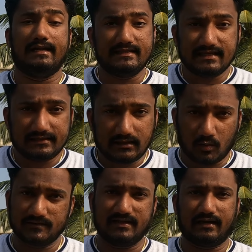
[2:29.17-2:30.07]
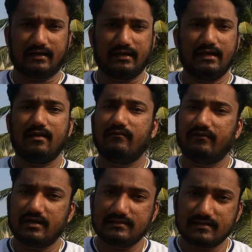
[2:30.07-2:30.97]
நிஞ்சா தௌசண்ட் இருக்குது
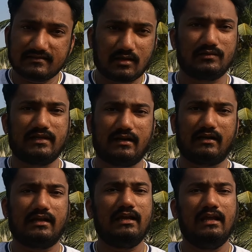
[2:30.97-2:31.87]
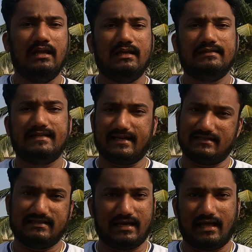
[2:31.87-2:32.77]
வர்சஸ் தௌசண்ட் இருக்குது
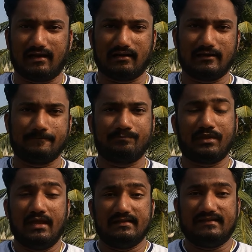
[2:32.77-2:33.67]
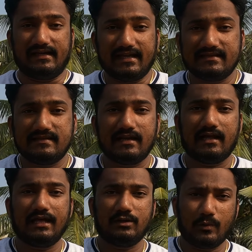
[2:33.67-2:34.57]
ஜெடெக்ஸ் டென் ஆர் இருக்குது ஜெடெக்ஸ் டென்
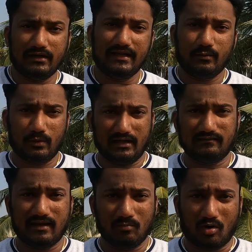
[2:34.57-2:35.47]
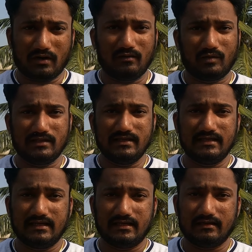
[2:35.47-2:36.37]
ஆர் டுவெண்ட்டி டுவெண்ட்டி த்ரீ மாடல் வந்து
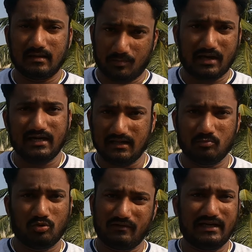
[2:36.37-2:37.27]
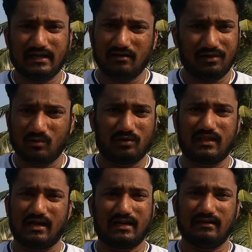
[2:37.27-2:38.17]
இப்போ ரெண்டு மூணு வண்டி டெலிவரி
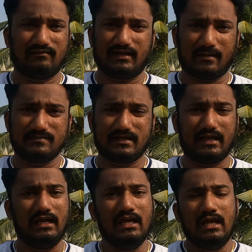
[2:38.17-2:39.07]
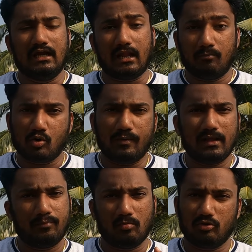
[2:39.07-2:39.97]
கொடுத்தாங்க ரீசெண்ட் டைம்ஸில் நான் புக்
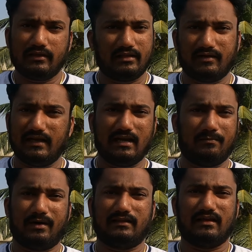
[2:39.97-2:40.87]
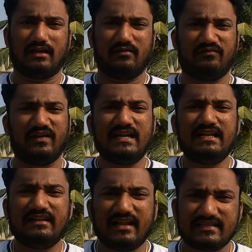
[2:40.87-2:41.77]
பண்ண போகும்போது அந்த வண்டி நான் பார்த்தேங்க
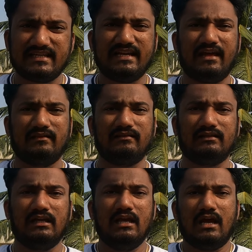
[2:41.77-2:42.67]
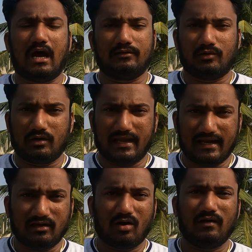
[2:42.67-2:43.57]
ஃபென்டாஸ்டிக்காக இருந்தது
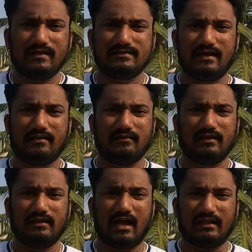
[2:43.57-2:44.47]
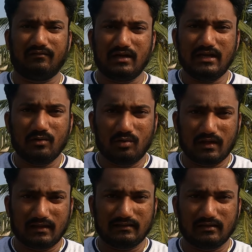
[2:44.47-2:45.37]
அதோட இருந்து அந்த
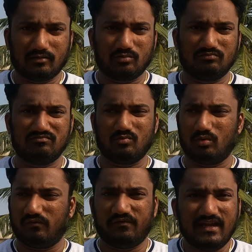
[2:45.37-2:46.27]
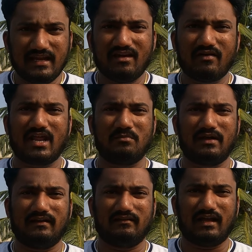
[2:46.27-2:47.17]
வண்டியோட அந்த ஒரு ஃபீலே வேறு
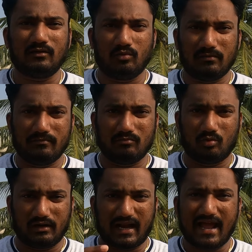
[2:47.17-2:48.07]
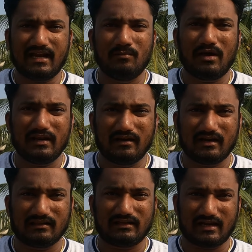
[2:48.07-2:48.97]
மாதிரி இருந்தது அது ஒரு ஒரு ட்ராகன் மாதிரி
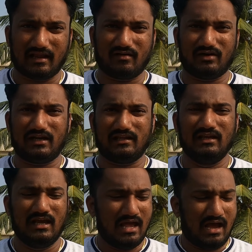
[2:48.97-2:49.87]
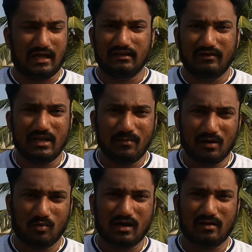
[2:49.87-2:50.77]
இருக்குது அந்த டென் ஆர் வண்டி அந்த வண்டி
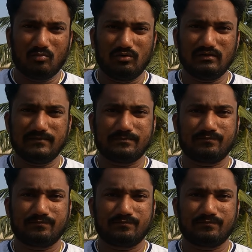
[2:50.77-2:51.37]
மேலே உட்காரும் போது